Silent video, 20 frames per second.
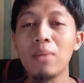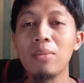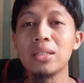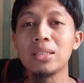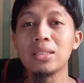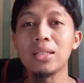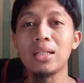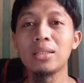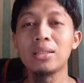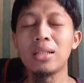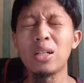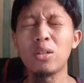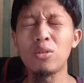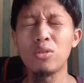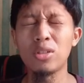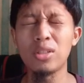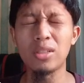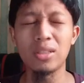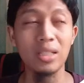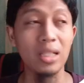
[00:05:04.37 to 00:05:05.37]
bisa
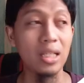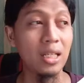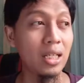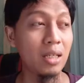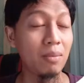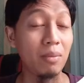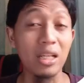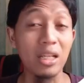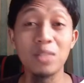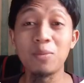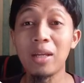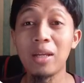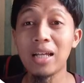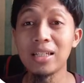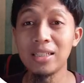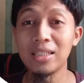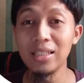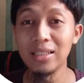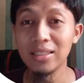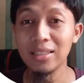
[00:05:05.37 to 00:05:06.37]
terus uh,
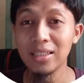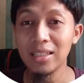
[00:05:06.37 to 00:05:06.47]
menginspirasi